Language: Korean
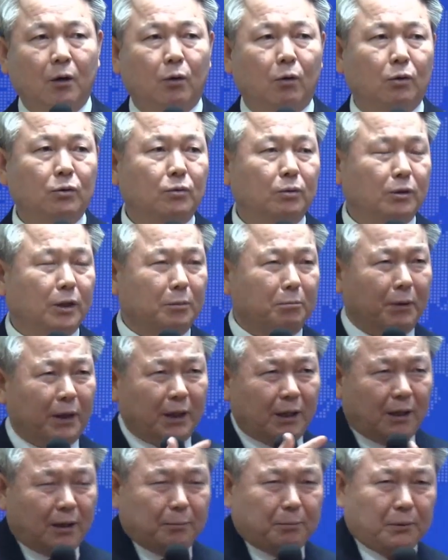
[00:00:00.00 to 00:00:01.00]
어떻게
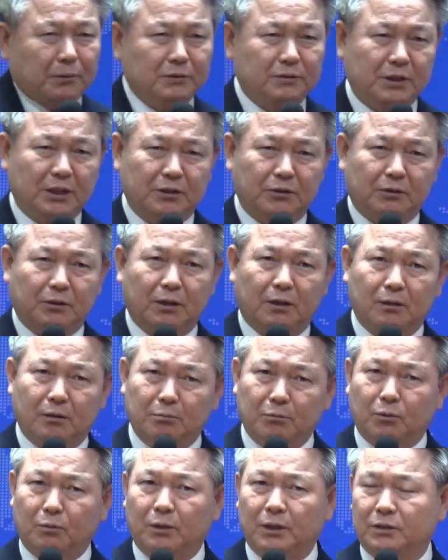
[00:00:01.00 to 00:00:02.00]
매번 재직회를
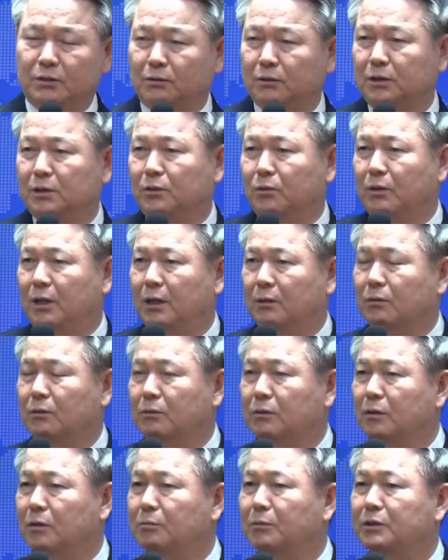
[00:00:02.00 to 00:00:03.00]
모아서 의논하고,
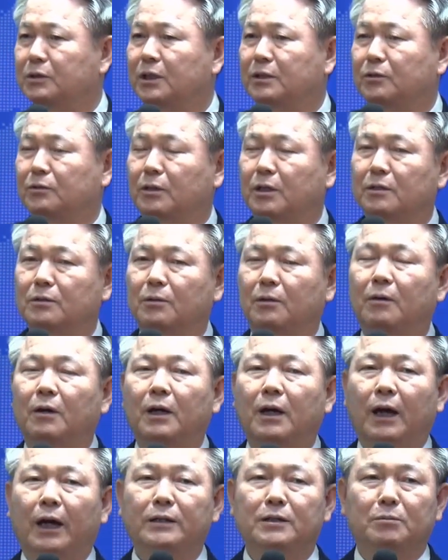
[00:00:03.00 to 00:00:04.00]
그러면 재직해서
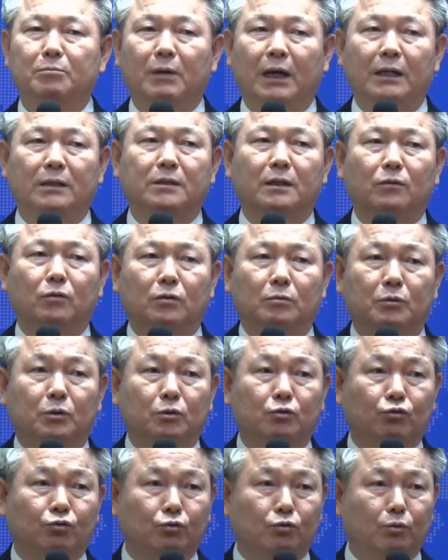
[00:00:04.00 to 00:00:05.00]
하지 말 말자 그러면
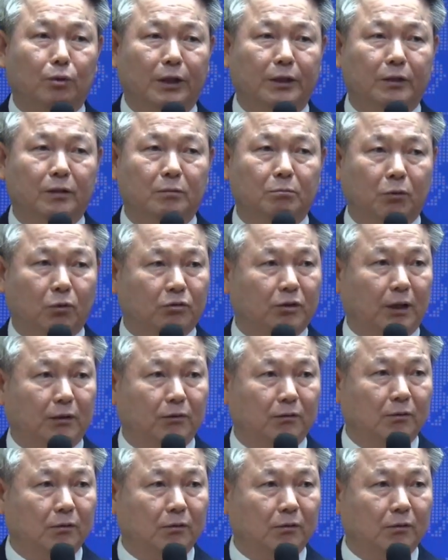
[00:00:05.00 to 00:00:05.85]
그 중요한 일을 못하는